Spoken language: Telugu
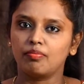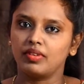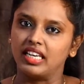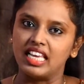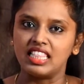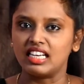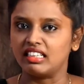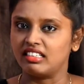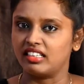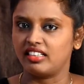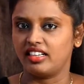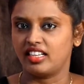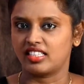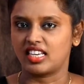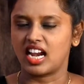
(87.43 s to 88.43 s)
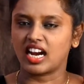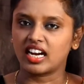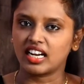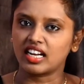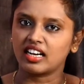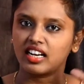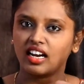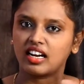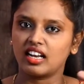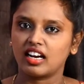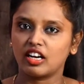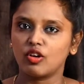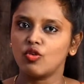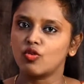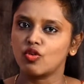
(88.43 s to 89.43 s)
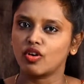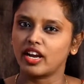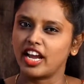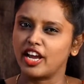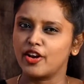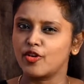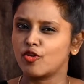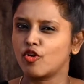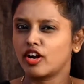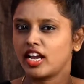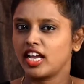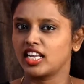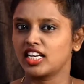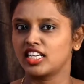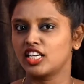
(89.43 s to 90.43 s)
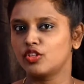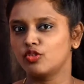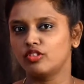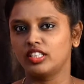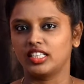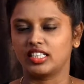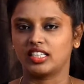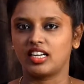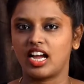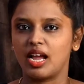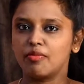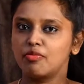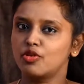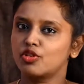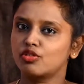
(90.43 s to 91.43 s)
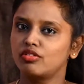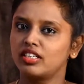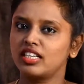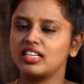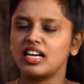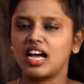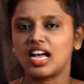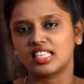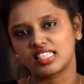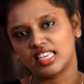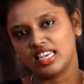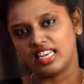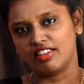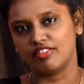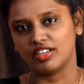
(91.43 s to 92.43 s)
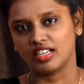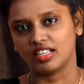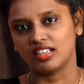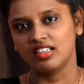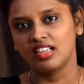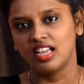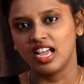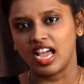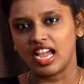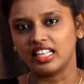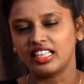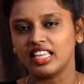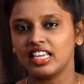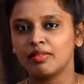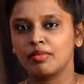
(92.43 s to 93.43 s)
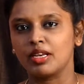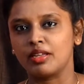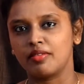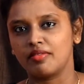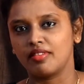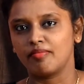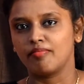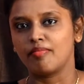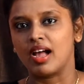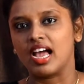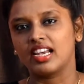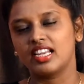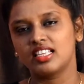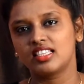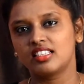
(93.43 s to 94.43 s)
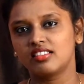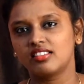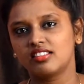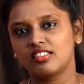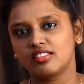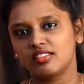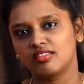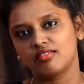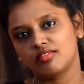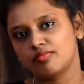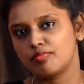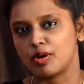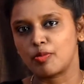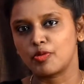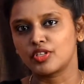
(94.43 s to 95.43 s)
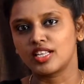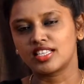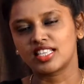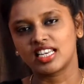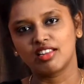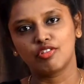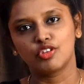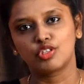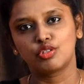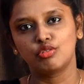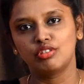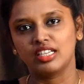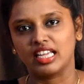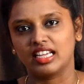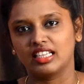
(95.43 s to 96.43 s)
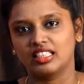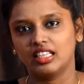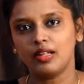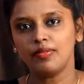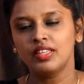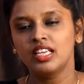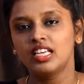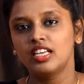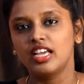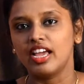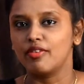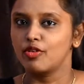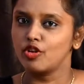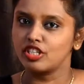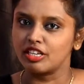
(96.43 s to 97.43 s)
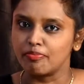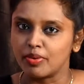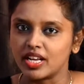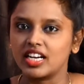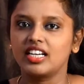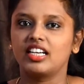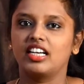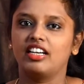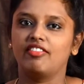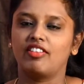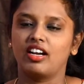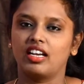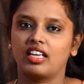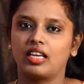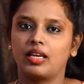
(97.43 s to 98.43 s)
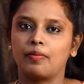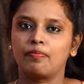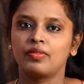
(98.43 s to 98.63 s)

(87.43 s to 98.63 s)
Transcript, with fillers: లేదంటండి అసలు అక్కడక్కడ అక్కడక్కడ ఒక్కొక్క హెయిర్ ఒక్కొక్క హెయిర్ అన్నది ఉందట ఐబ్రోస్ కూడా అసలు లేవట అయితే ఇంక మరి మ్యారేజ్ ప్రపోజల్స్ అనేవి వస్తూ ఉంటాయి కదా ఎవరో చెప్పారంటండి వాళ్ళకి